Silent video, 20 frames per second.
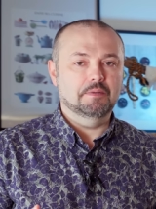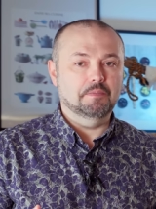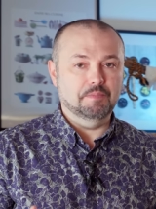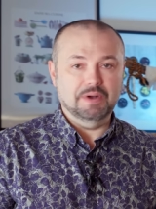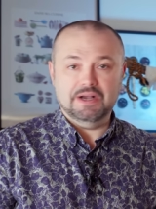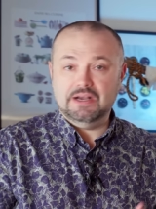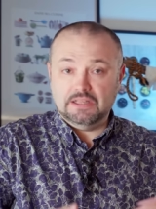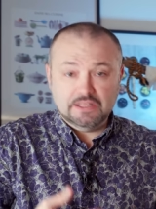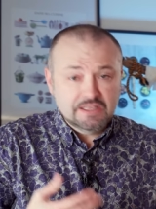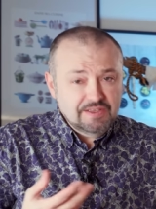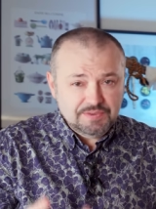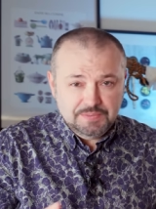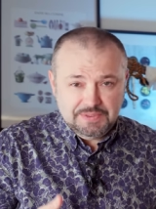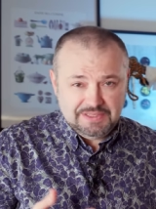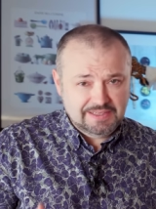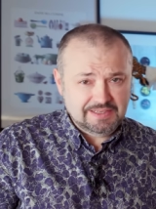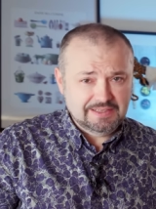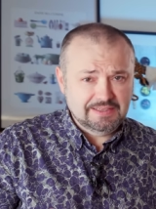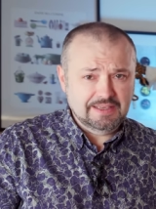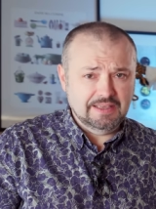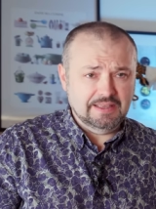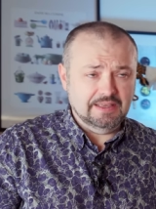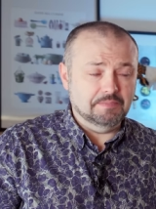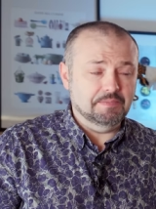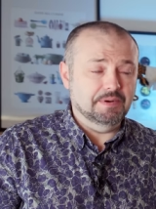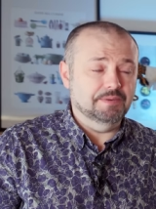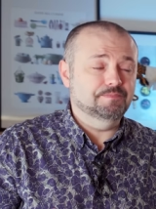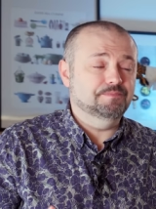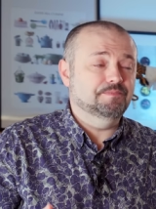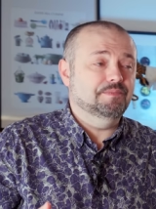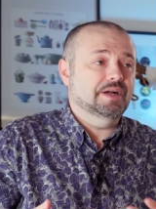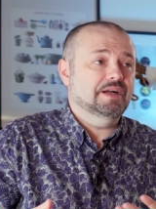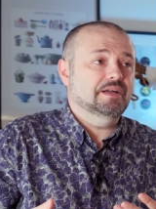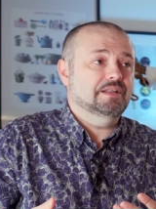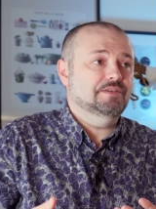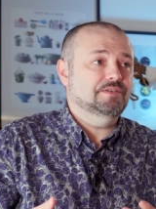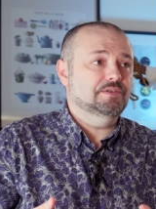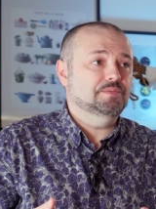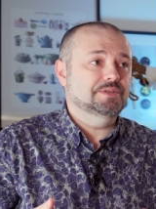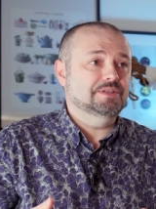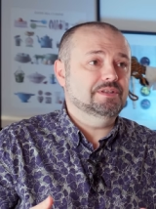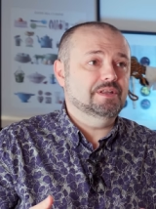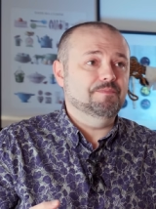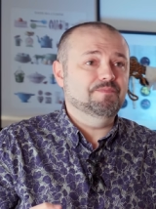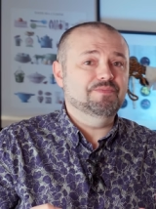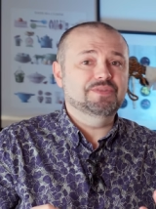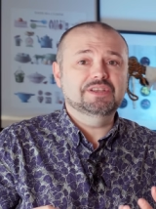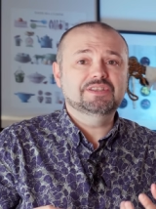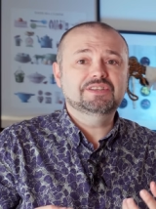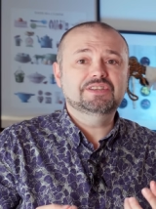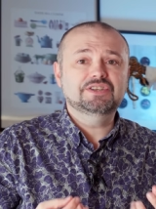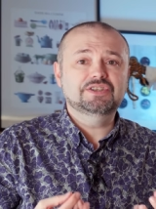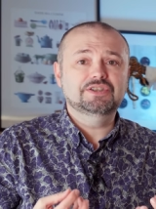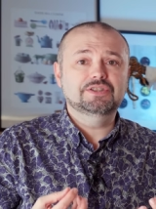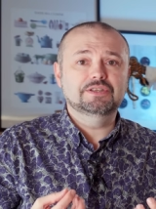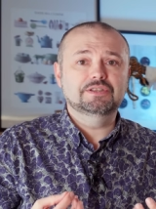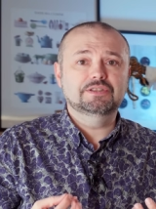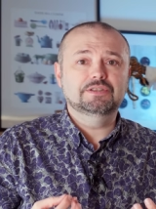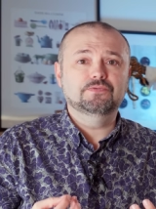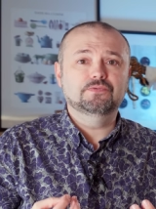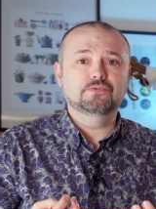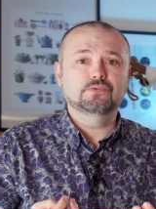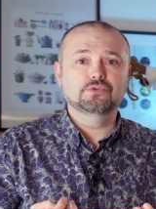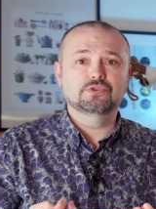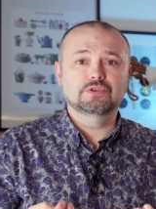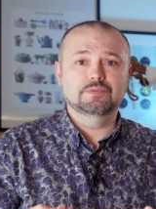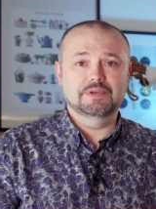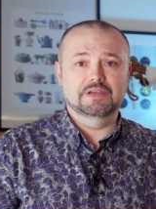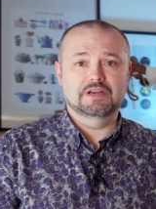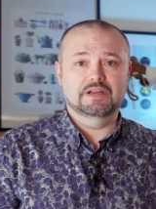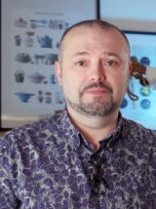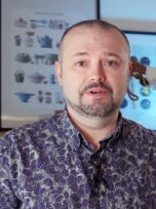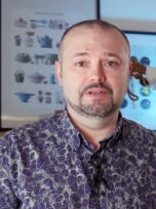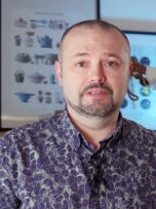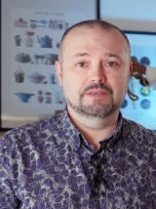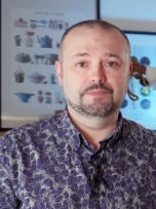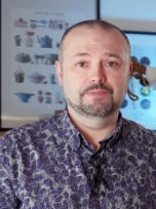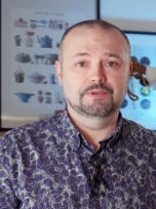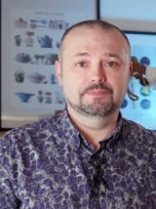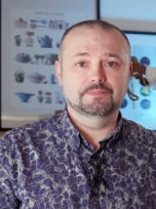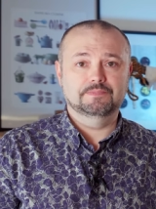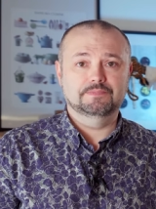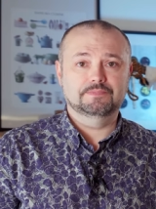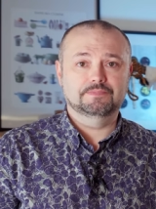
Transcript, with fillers: Богатый не в смысле денег, богатый в смысле насыщенности вкусами и ароматами.